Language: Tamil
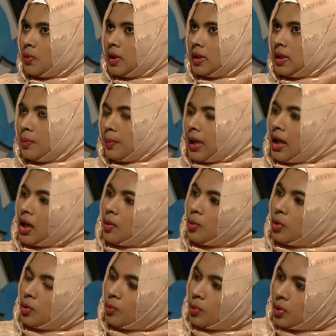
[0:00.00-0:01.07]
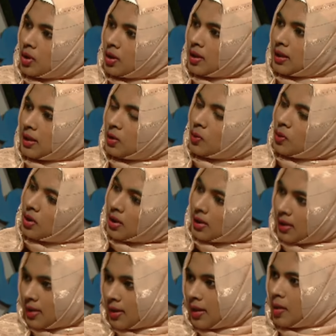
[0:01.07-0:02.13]
பொதுவாக இது மேக்கப்புக்கு முத இது ஒரு
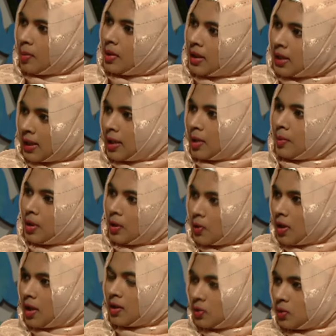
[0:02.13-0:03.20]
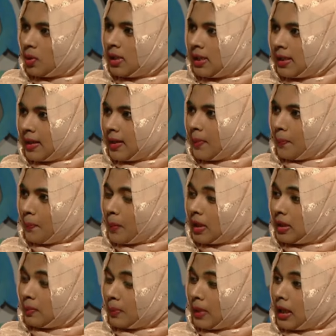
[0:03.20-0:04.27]
கட்டாயமான கடமைன்ட்டு நாங்கள் சொல்லலாம்
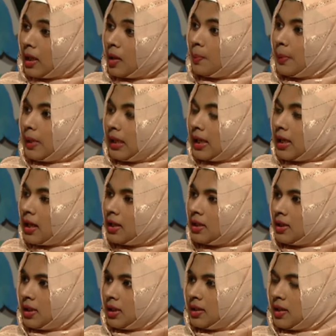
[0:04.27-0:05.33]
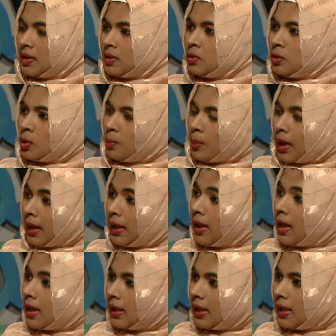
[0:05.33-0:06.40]
பட் மேக்கப் இல்லாத அதாவது ஒரு
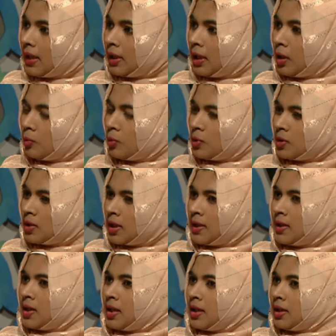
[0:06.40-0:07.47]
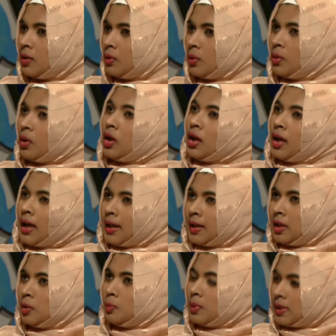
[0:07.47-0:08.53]
பிரைடாக இல்லாட்டியும் ஒரு சாதாரண ஒரு
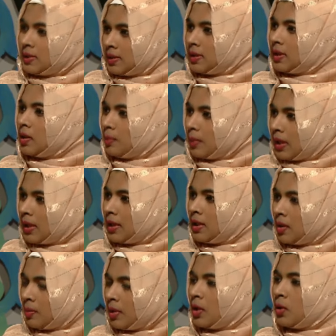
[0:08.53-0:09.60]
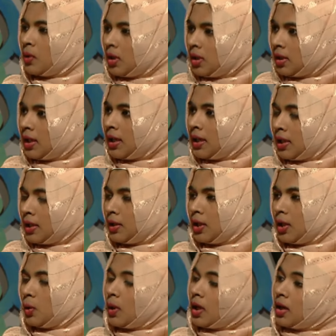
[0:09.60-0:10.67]
எயிட்டீன் ப்ளஸ்ஸுக்கு மேலதிகமான ஒரு கேர்ளாக
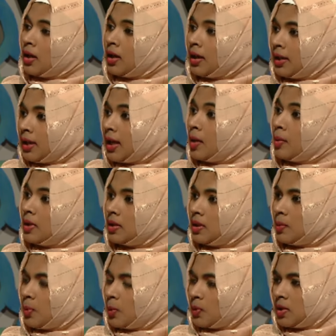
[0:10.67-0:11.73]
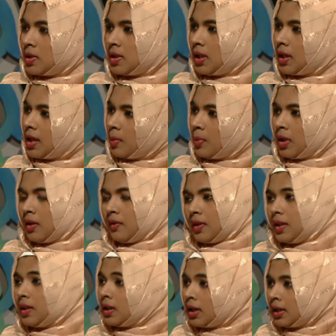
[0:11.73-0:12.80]
இருந்தாலும் நாங்கள் கட்டாயம் அந்த ப்ராசஸை கடைபிடிக்க
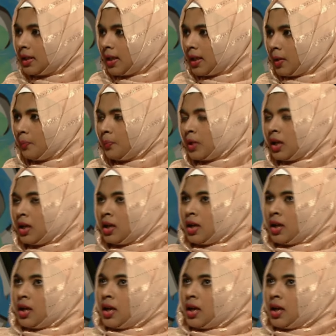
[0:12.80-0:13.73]
வேண்டியது கட்டாயம்